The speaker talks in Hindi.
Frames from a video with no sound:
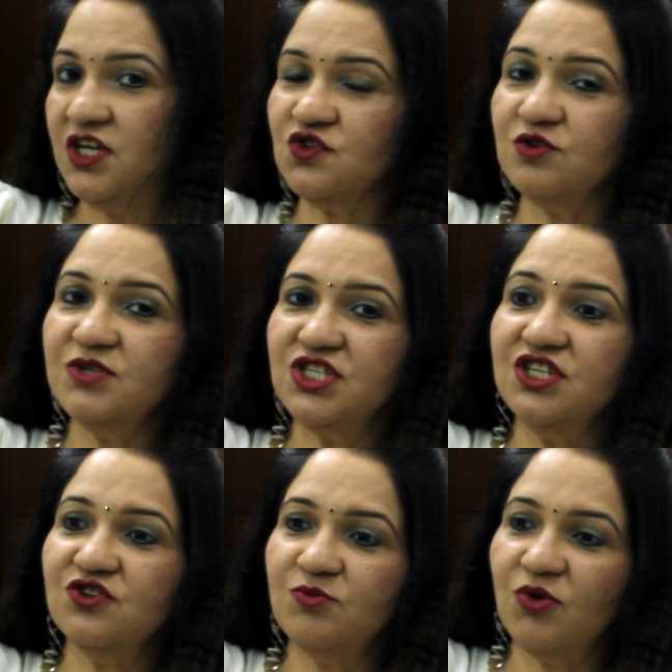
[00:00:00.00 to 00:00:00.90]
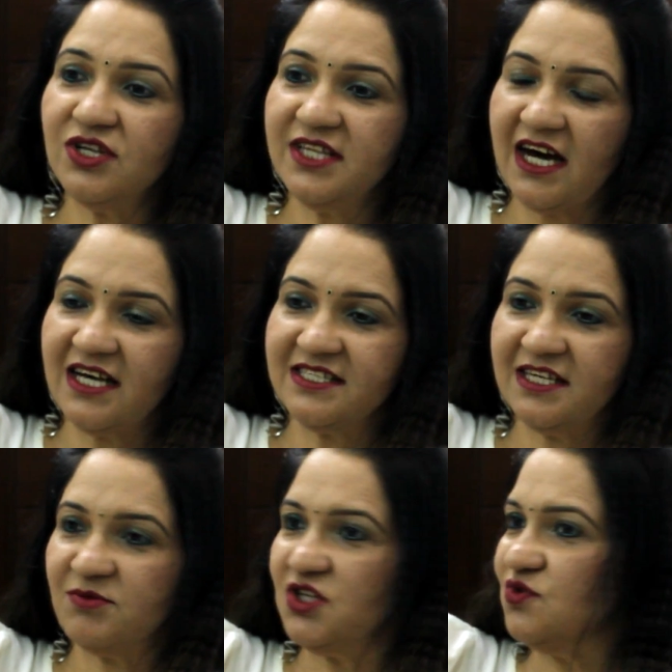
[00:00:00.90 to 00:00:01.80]
इसको मशीन को बहुत ध्यान से
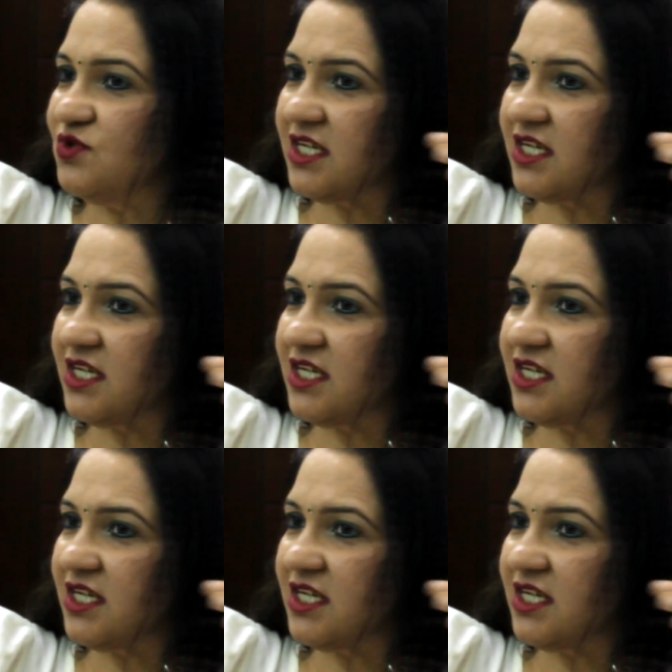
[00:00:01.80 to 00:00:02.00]
हमें यूज